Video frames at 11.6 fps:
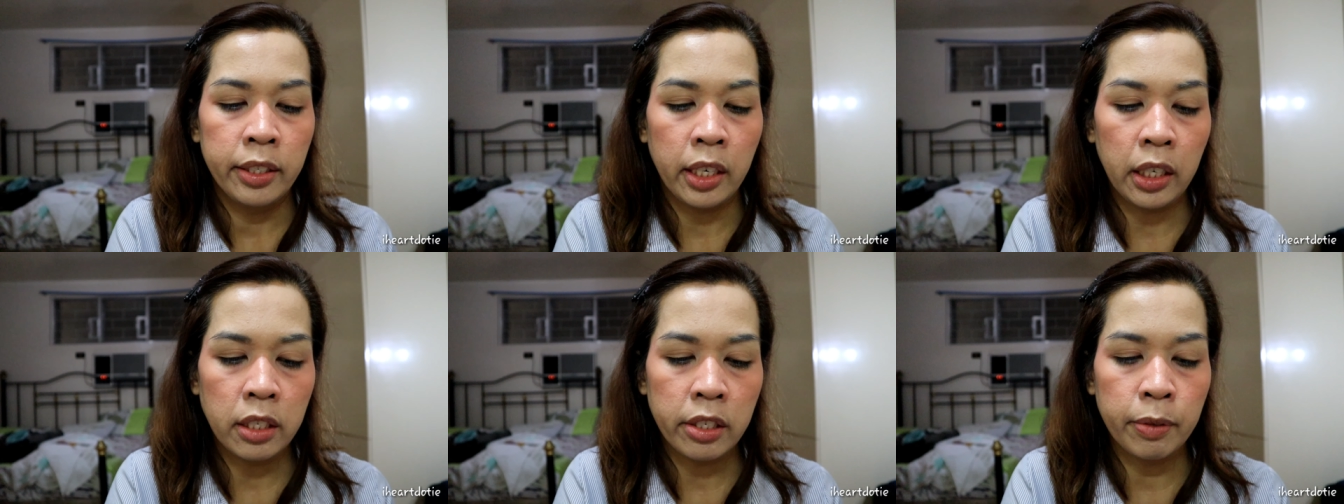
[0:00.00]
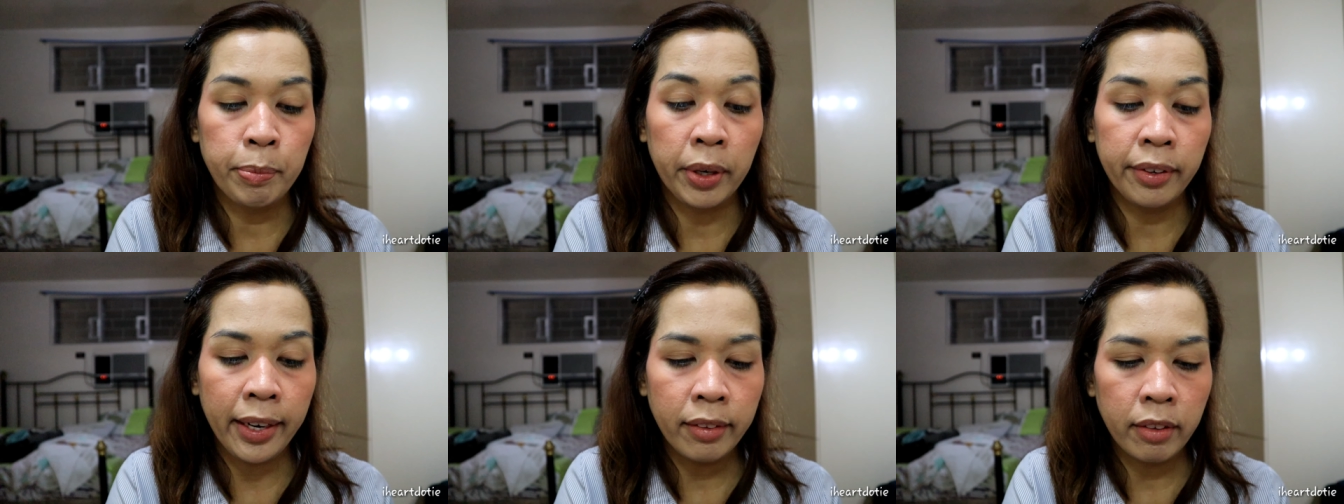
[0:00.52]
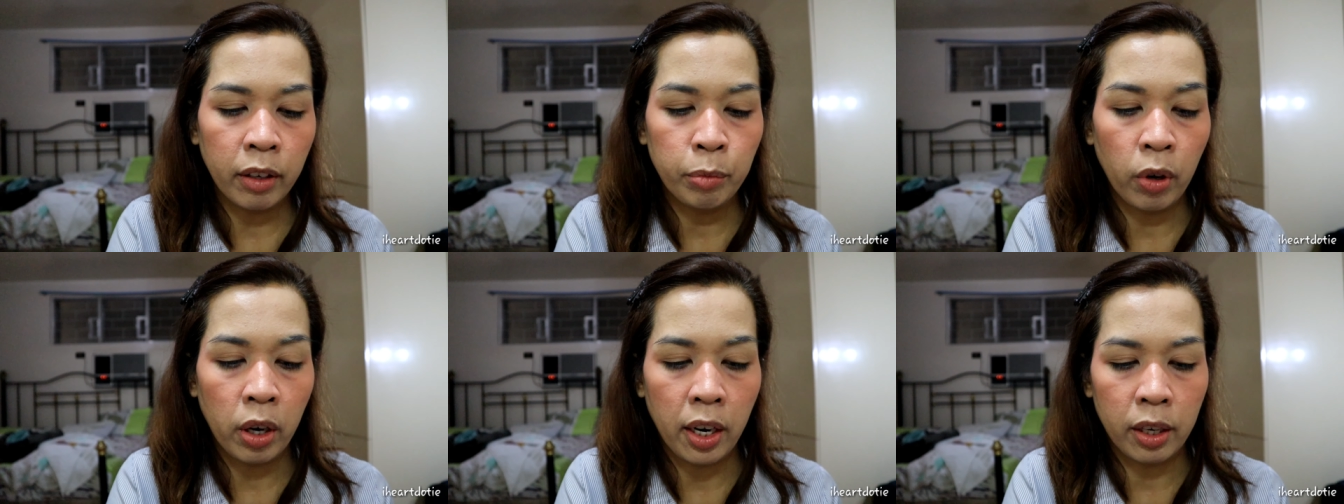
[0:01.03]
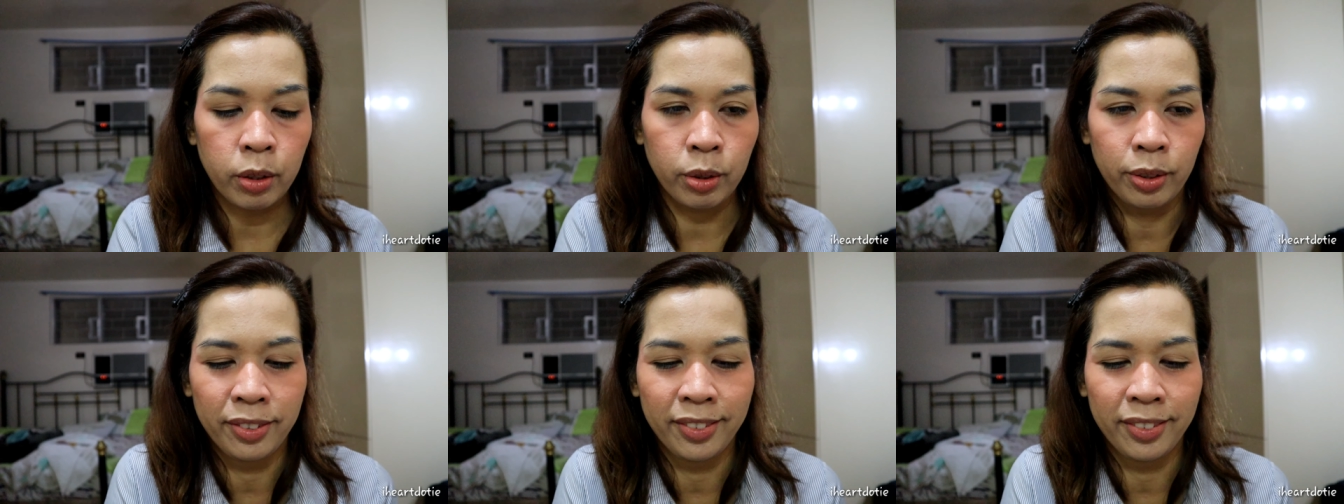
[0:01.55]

Since ma-red ang mukha ko,